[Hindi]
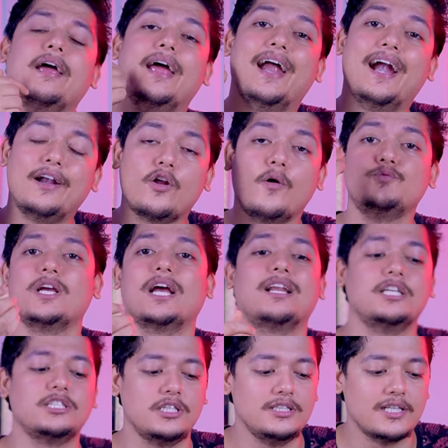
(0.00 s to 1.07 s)
एयरड्रॉप
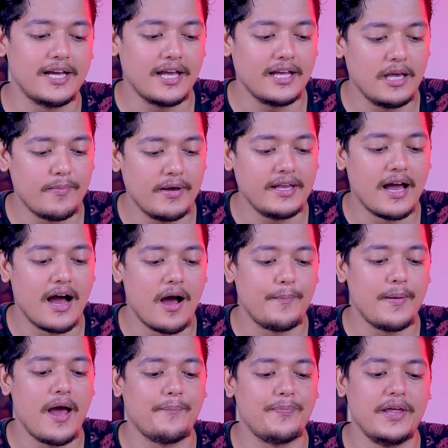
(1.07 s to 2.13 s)
चेकलिस्ट दी जाएगी कि भाई यहाँ
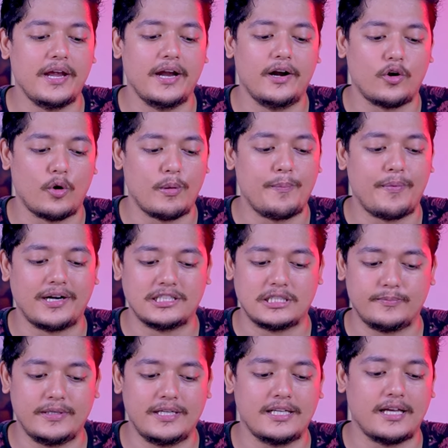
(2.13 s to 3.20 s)
पे आपने एयरड्रॉप में
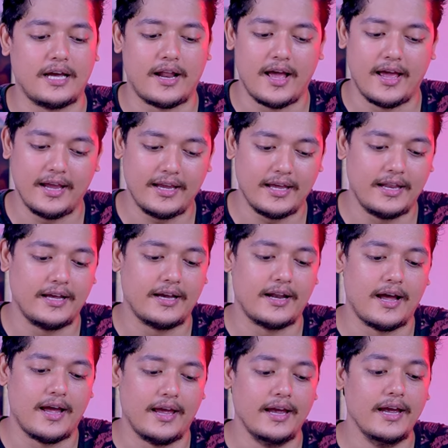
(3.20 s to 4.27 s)
पार्टिसिपेट करा है कि नहीं
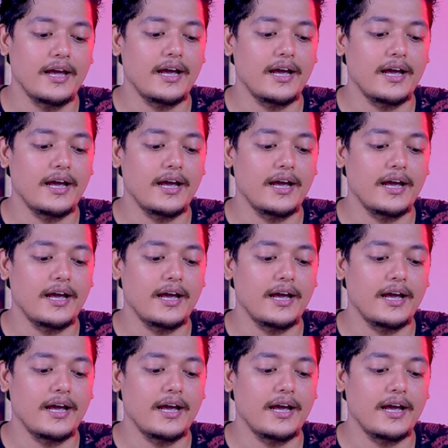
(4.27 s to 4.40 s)
करा है